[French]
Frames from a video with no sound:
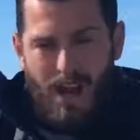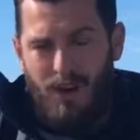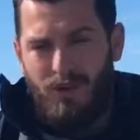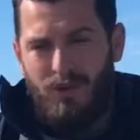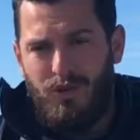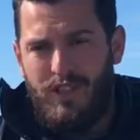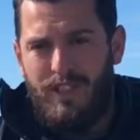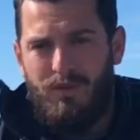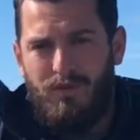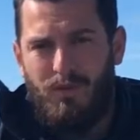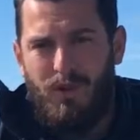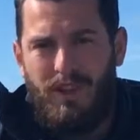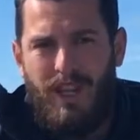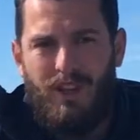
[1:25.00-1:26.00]
Alors que si vous
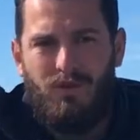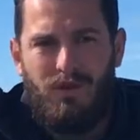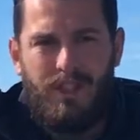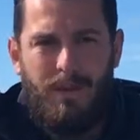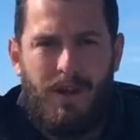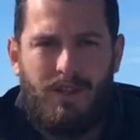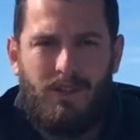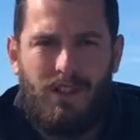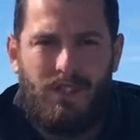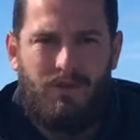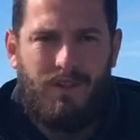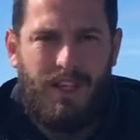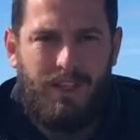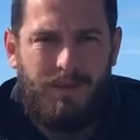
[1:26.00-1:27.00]
demandez à toutes ces personnes qui
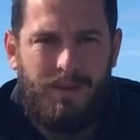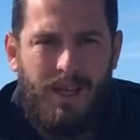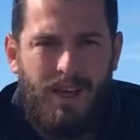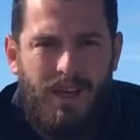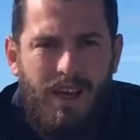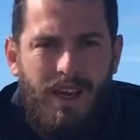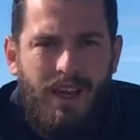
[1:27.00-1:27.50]
vous inspirent